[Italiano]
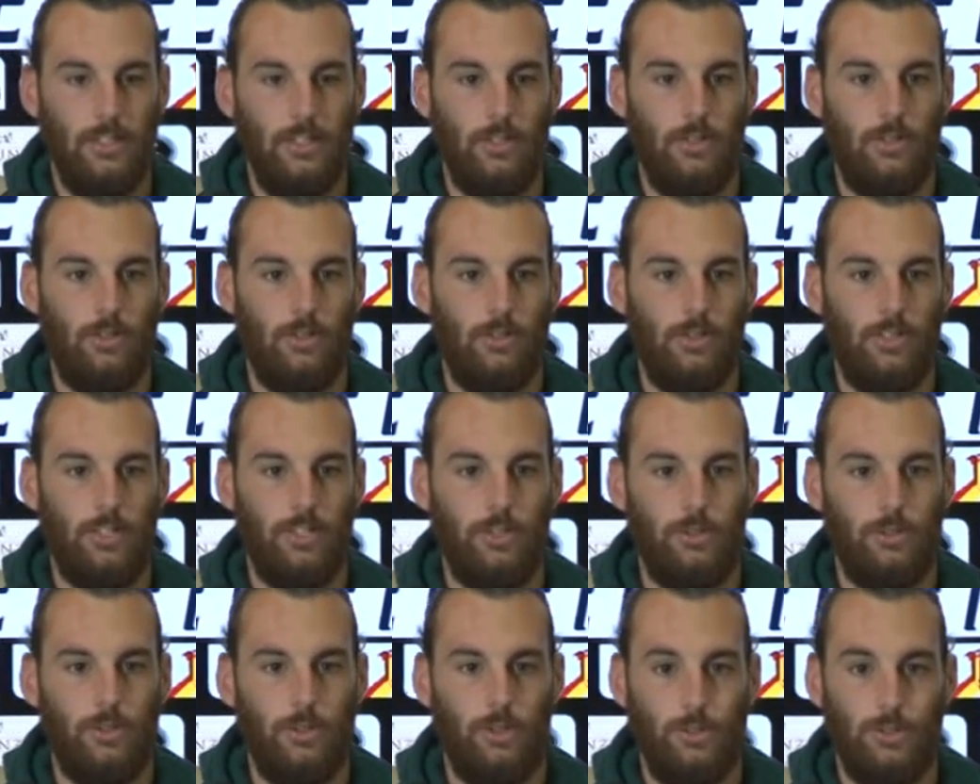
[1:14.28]
quello che
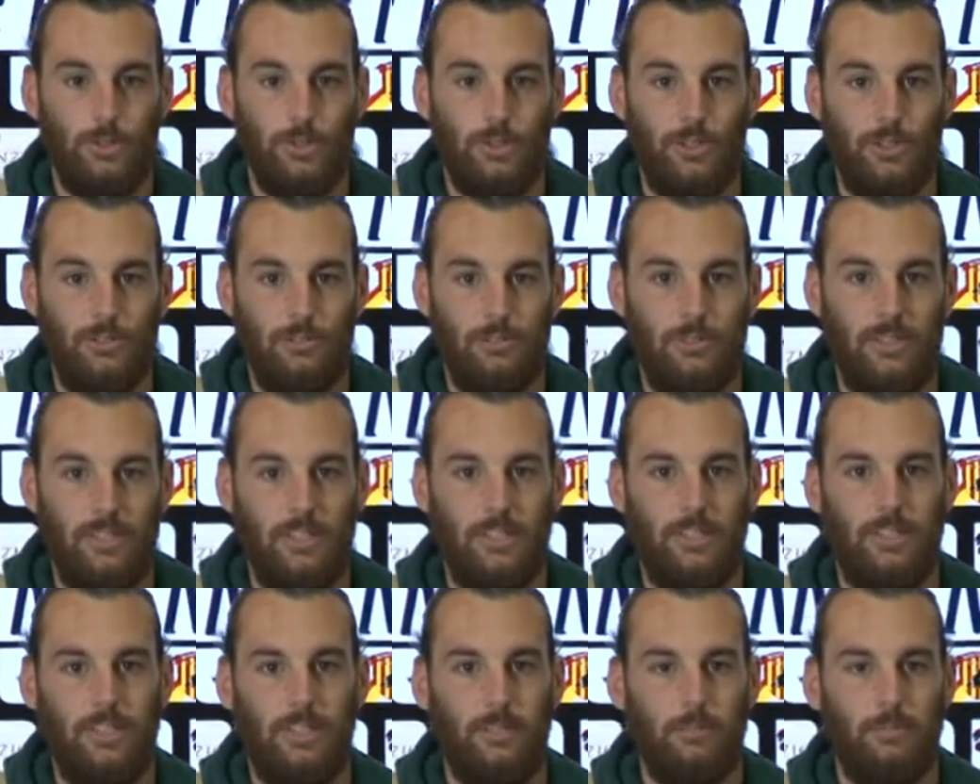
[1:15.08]
riuscirò a
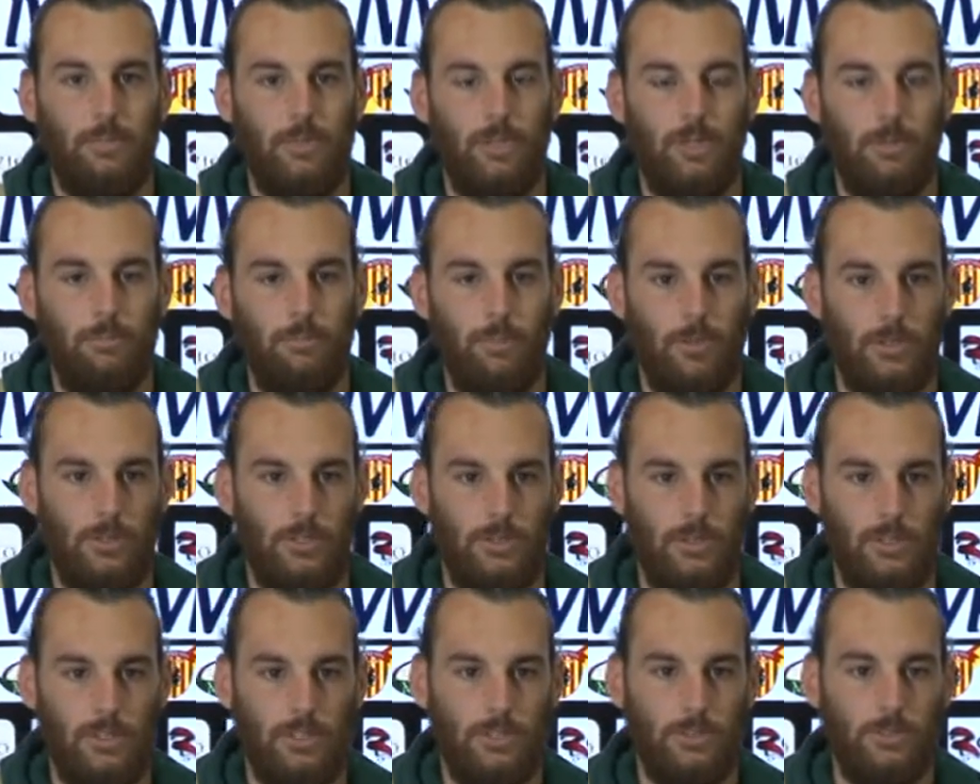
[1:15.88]
fare, dare il mio
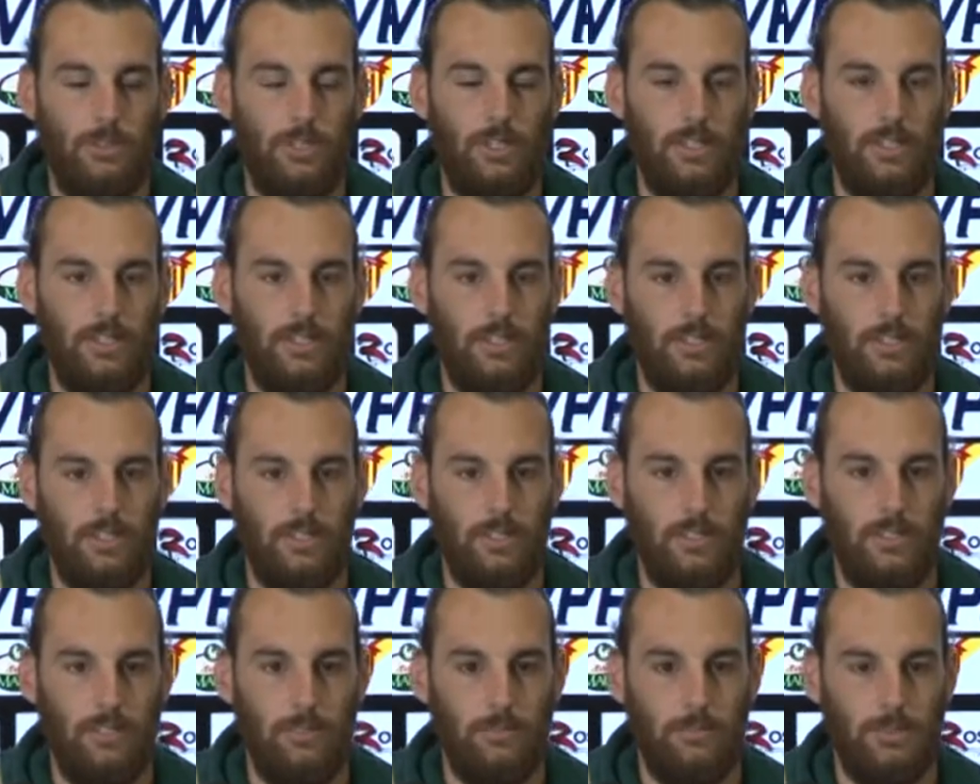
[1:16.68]
apporto alla
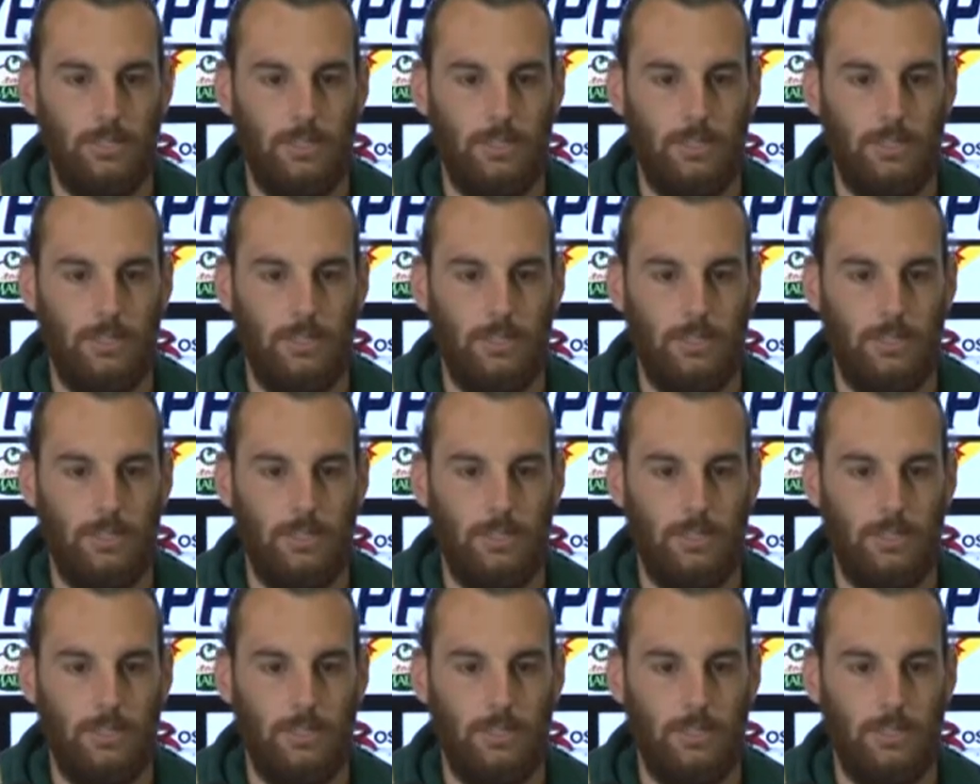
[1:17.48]
squadra come